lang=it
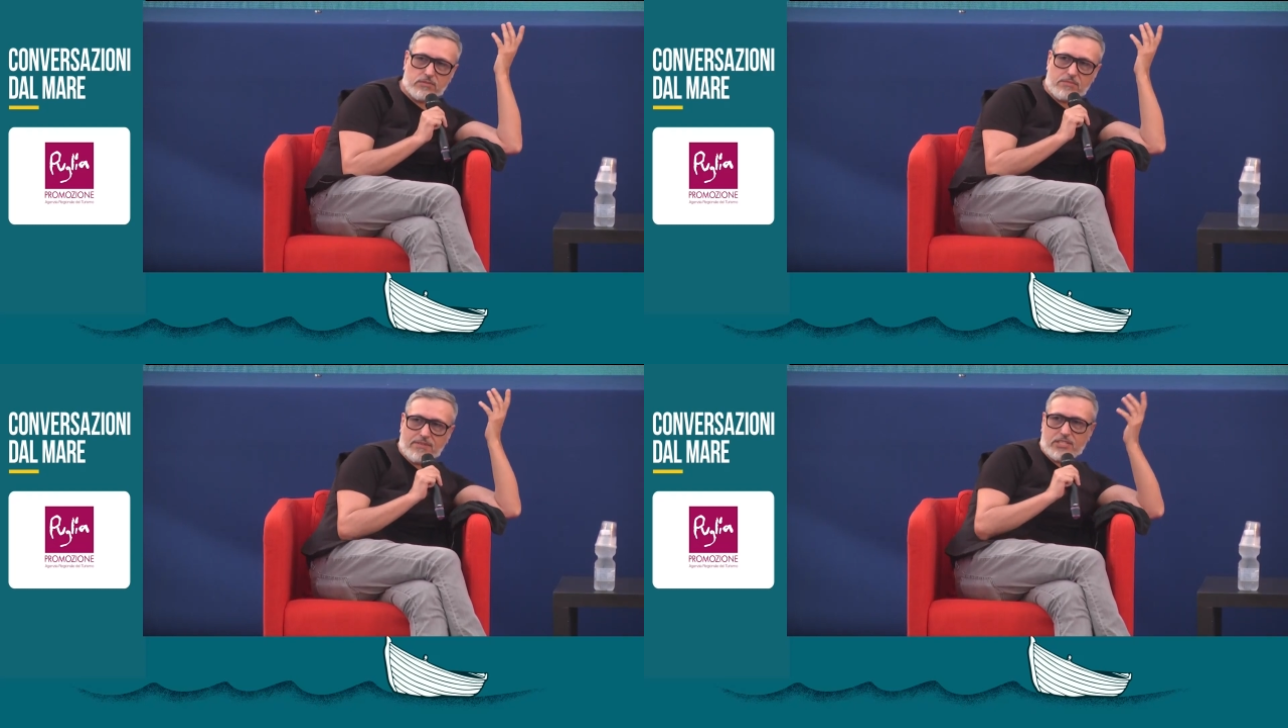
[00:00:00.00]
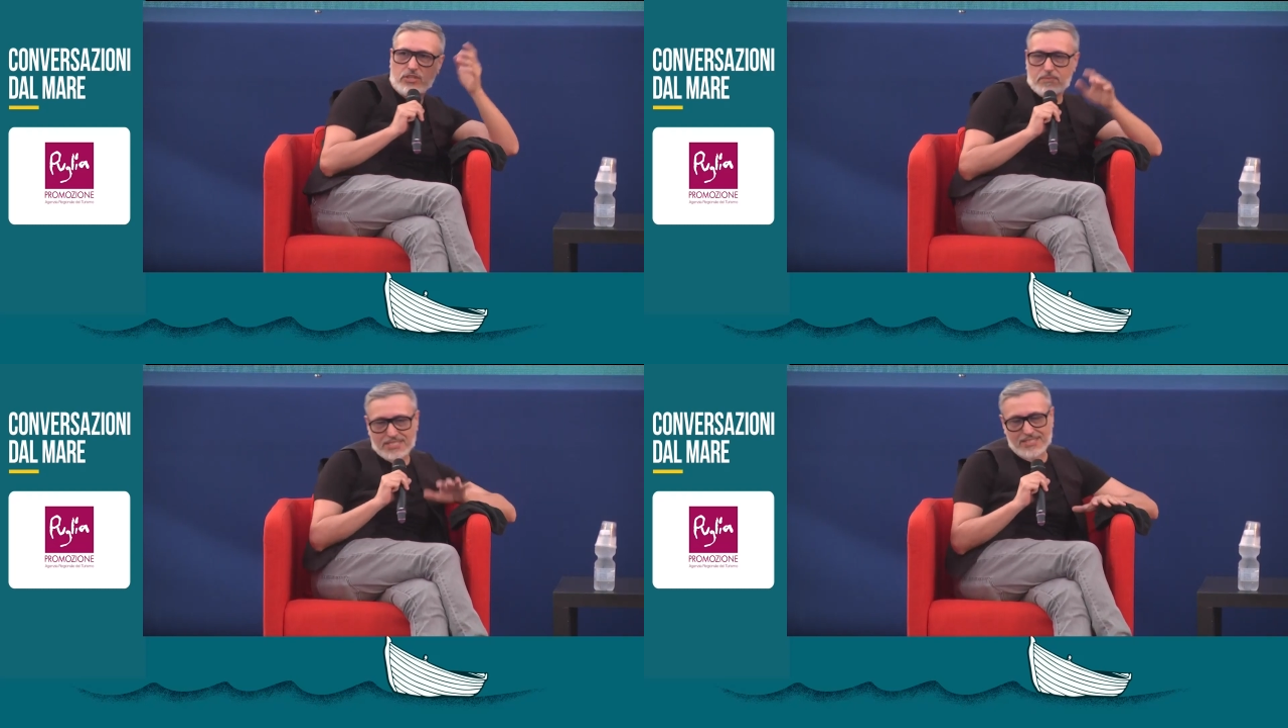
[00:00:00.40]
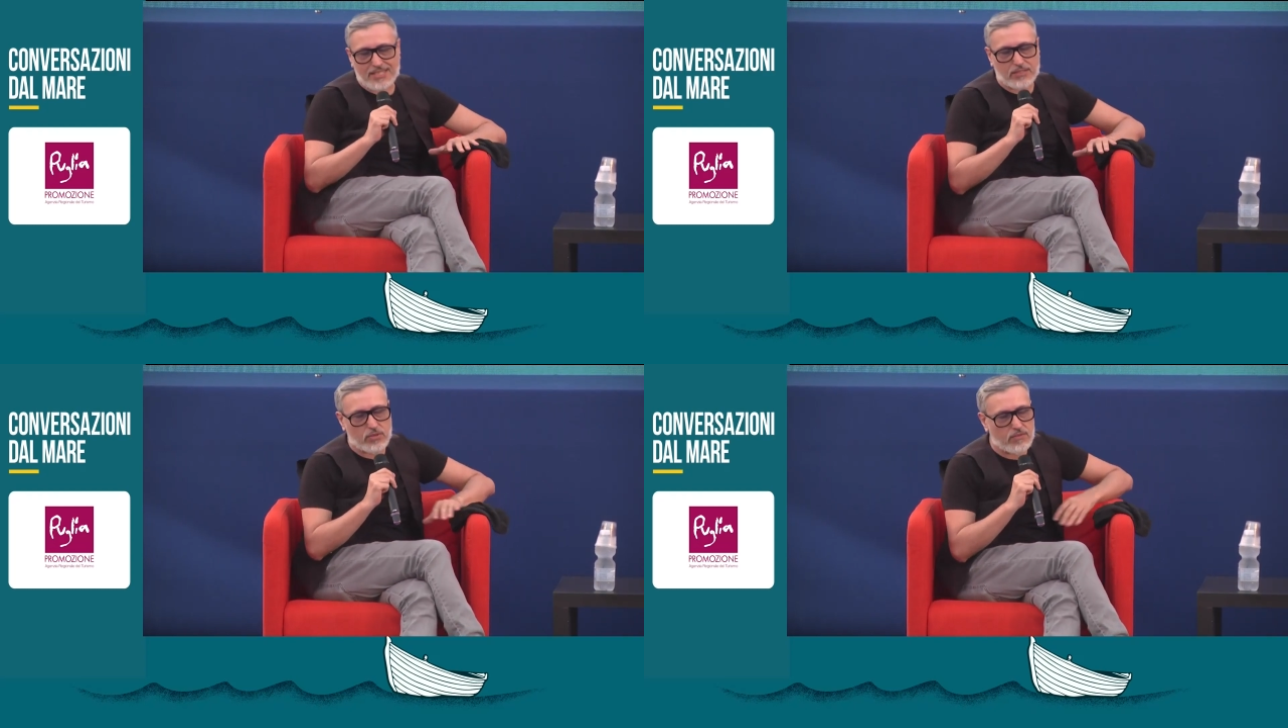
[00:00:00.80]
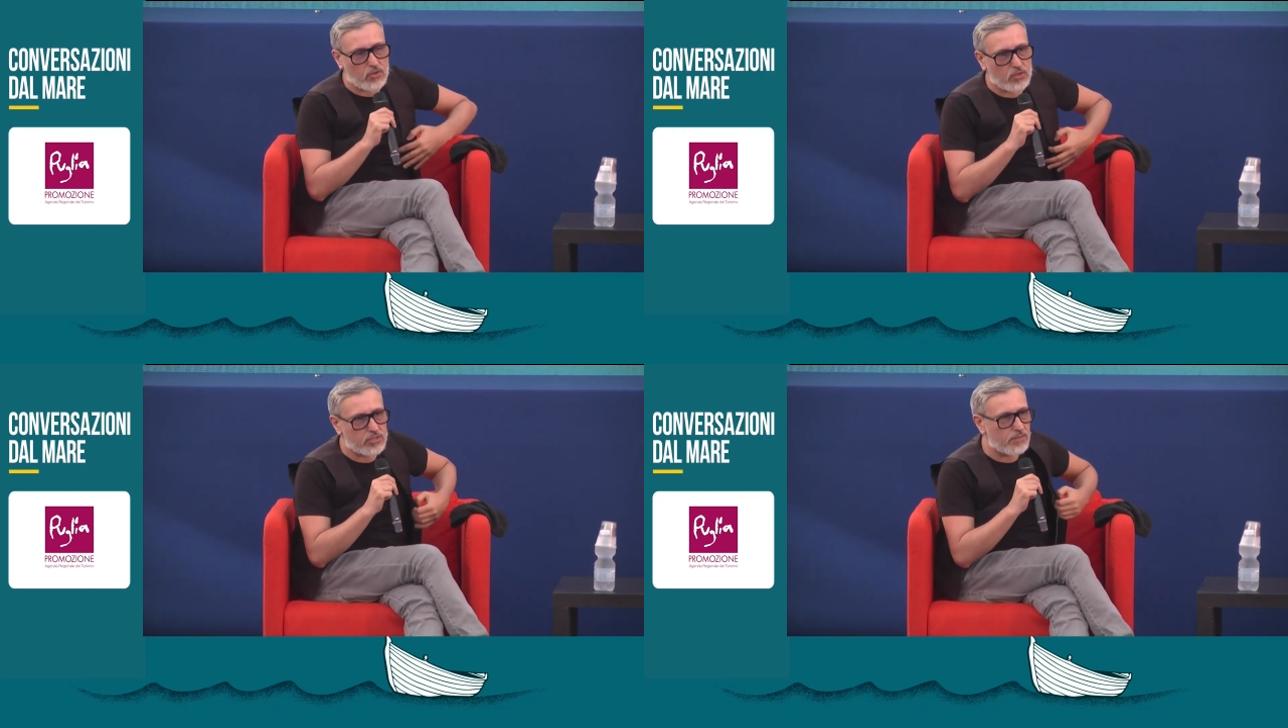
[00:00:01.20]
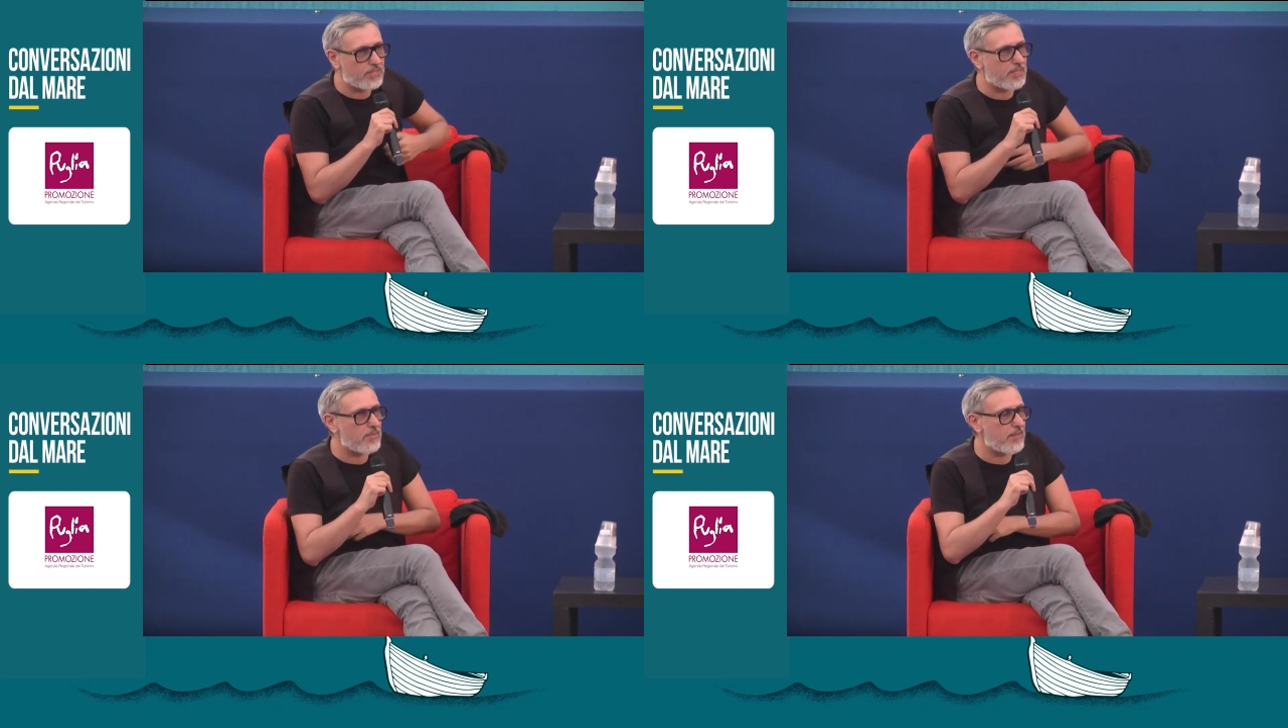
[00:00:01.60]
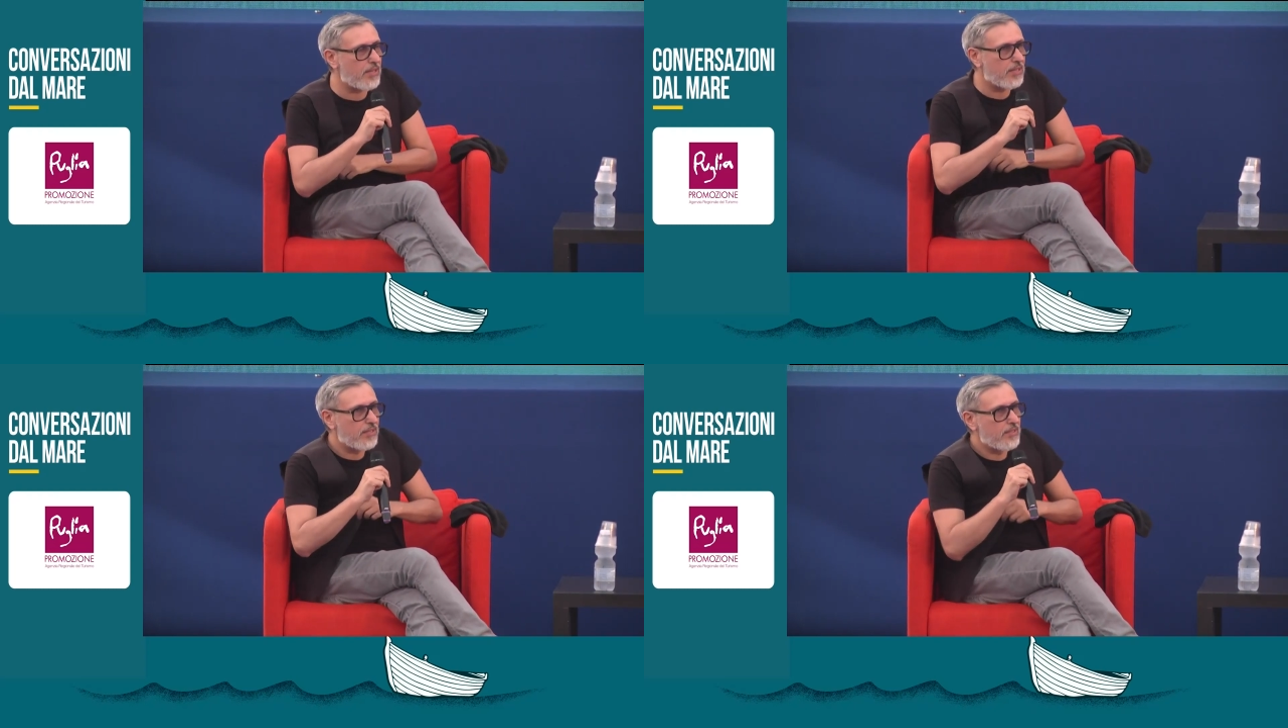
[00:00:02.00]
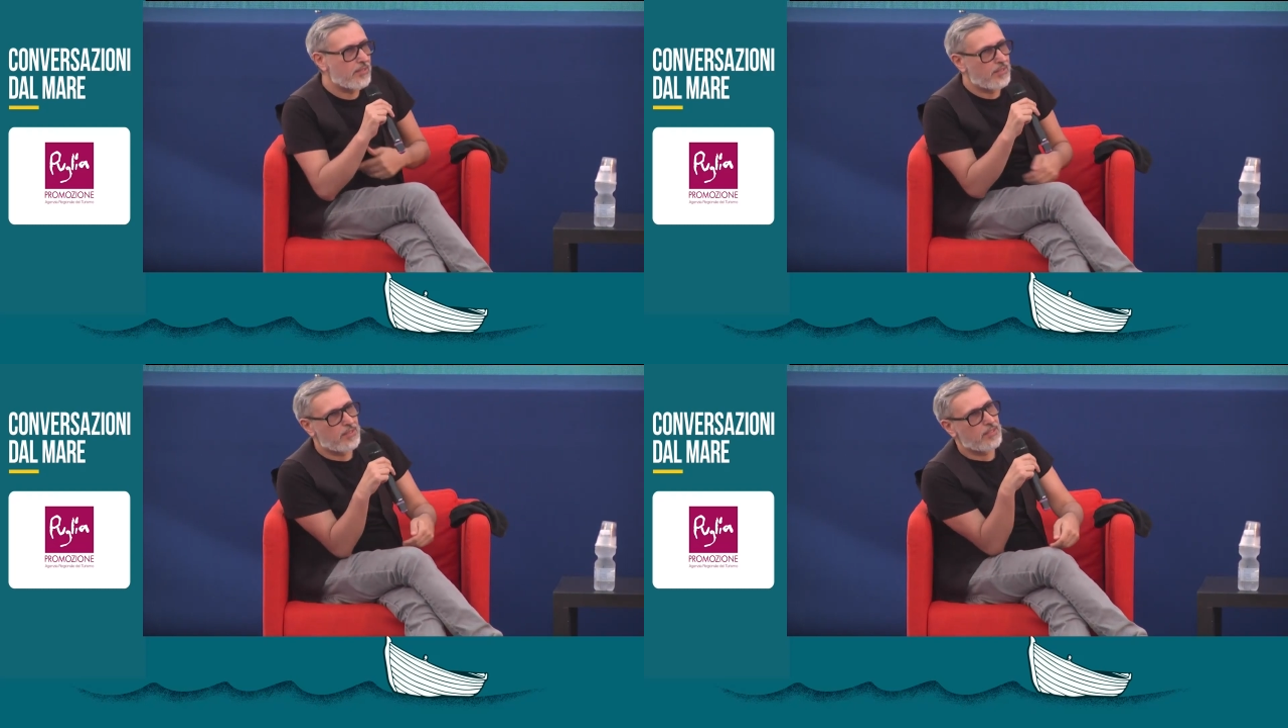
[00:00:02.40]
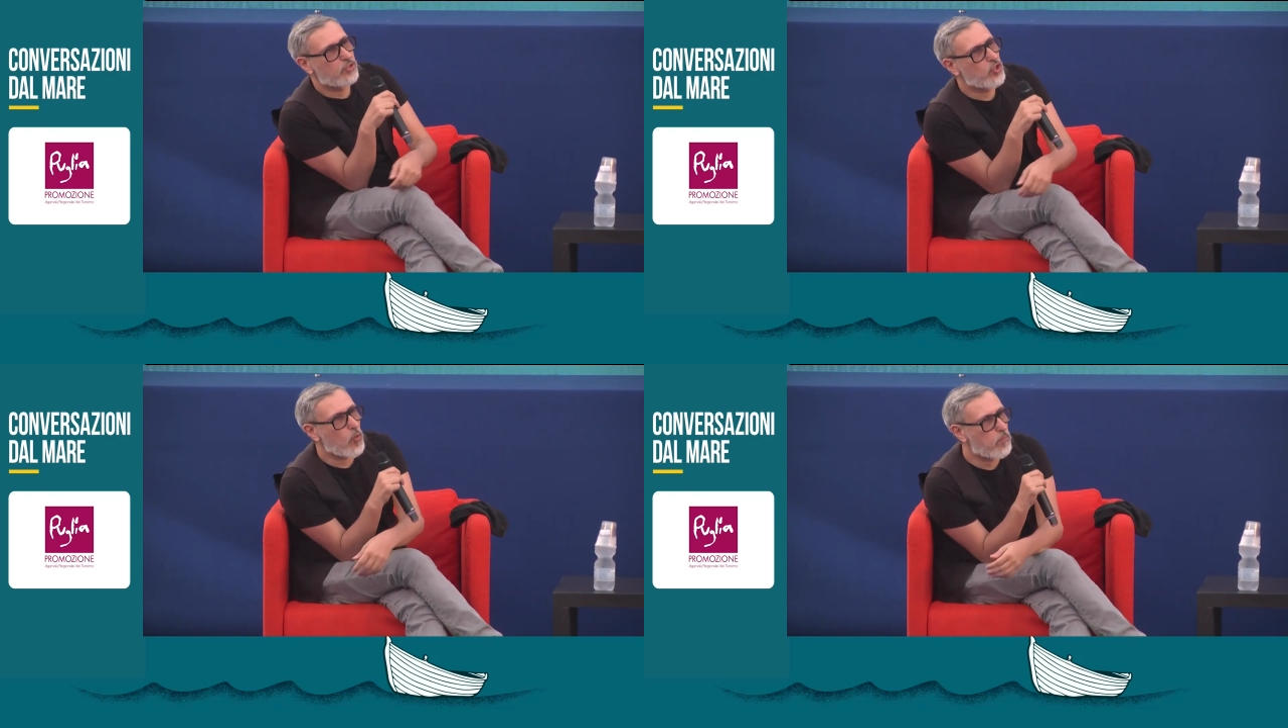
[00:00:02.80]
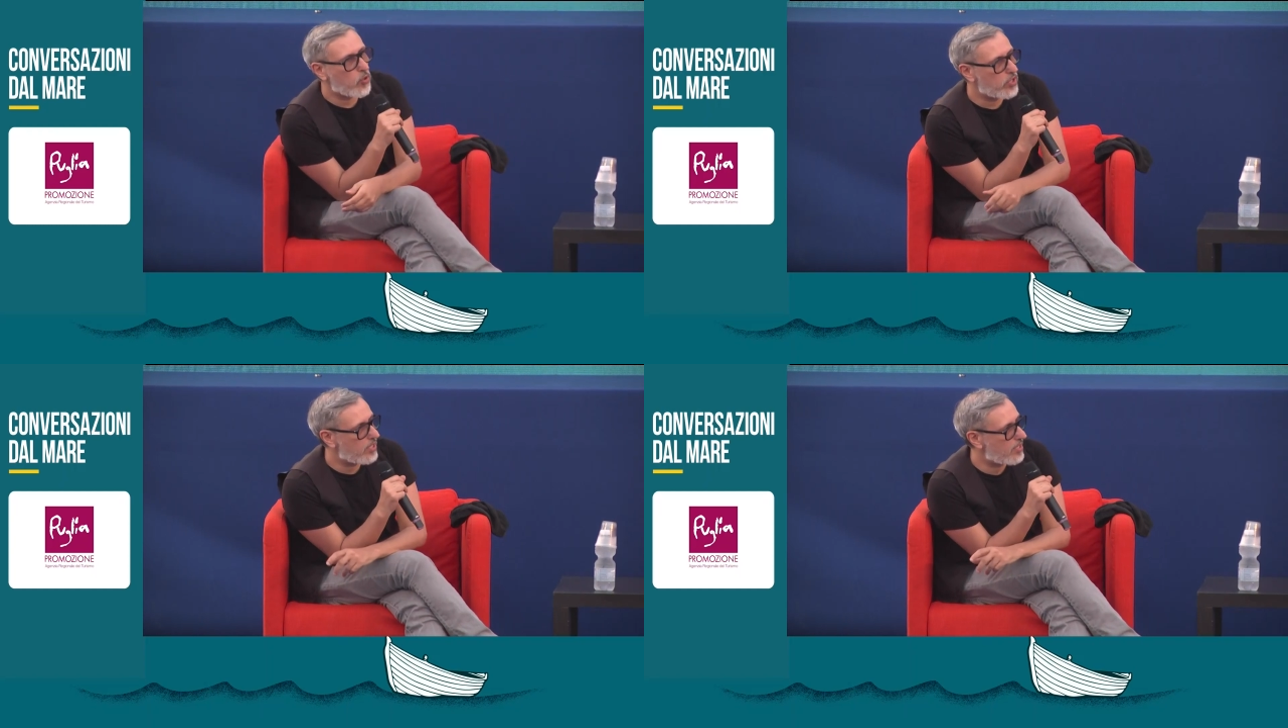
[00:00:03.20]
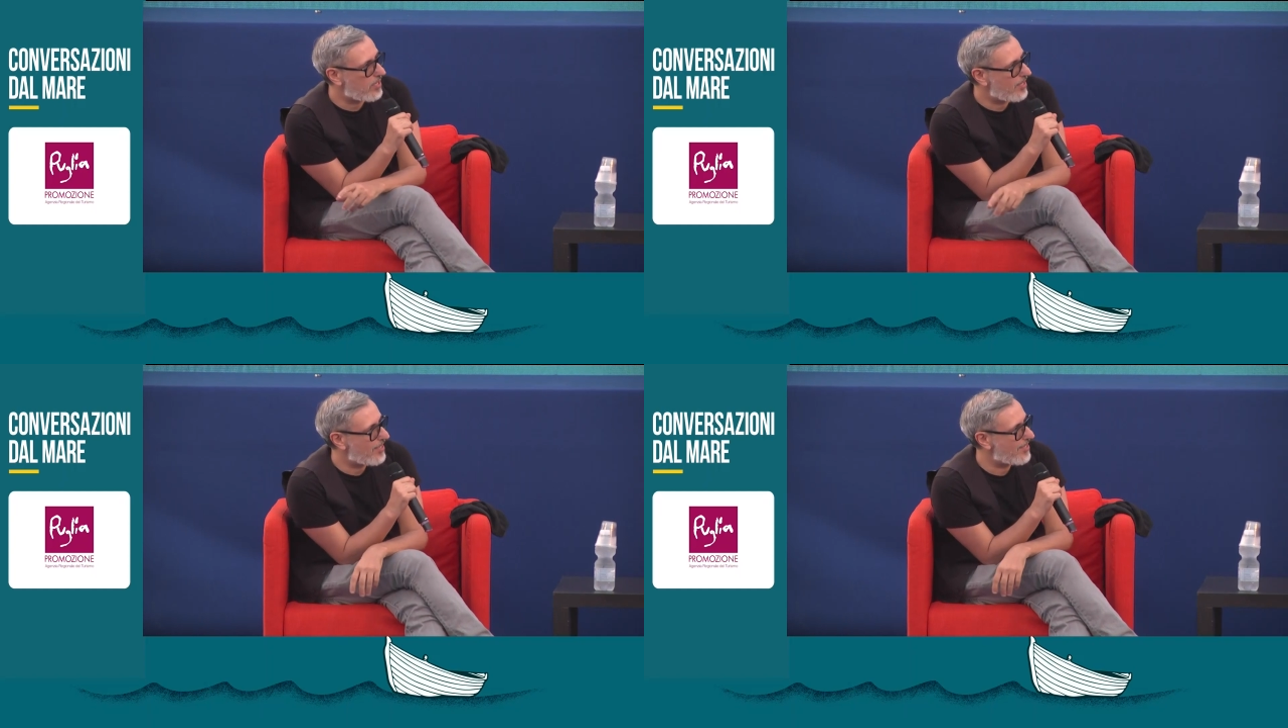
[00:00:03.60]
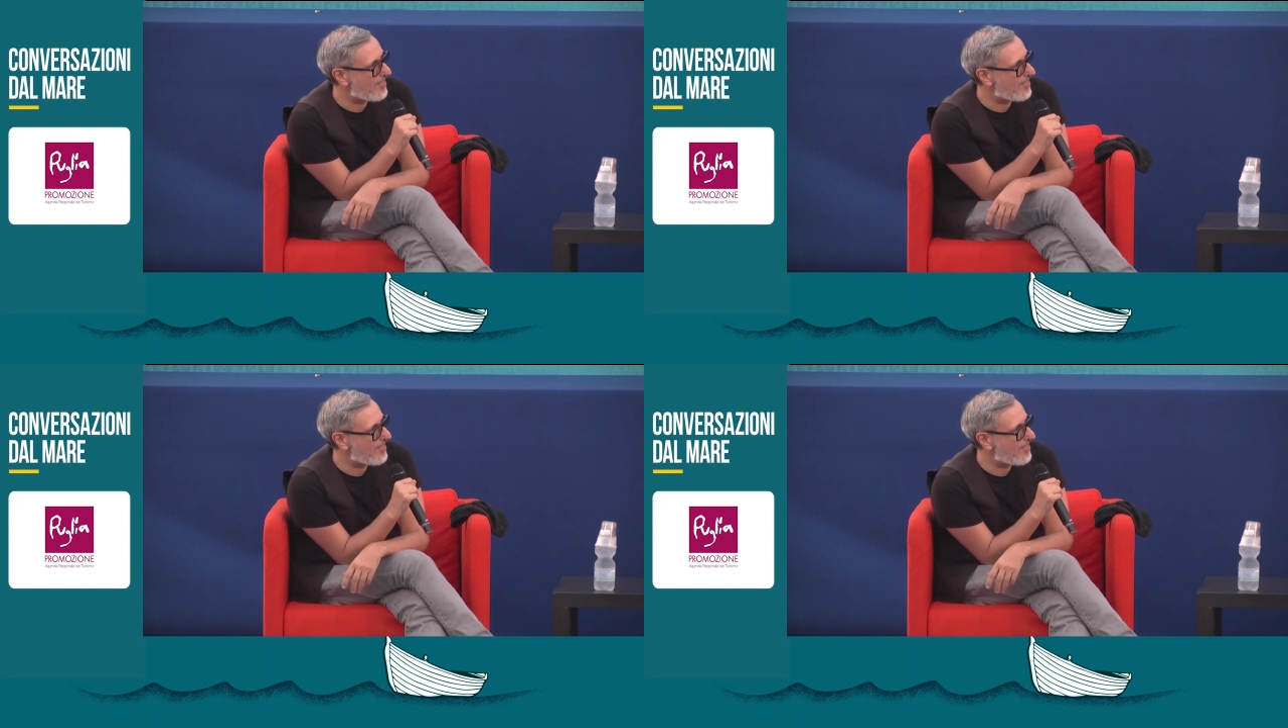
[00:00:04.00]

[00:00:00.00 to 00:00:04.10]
mi aveva già presentato una volta, mi sembrava troppo chiederle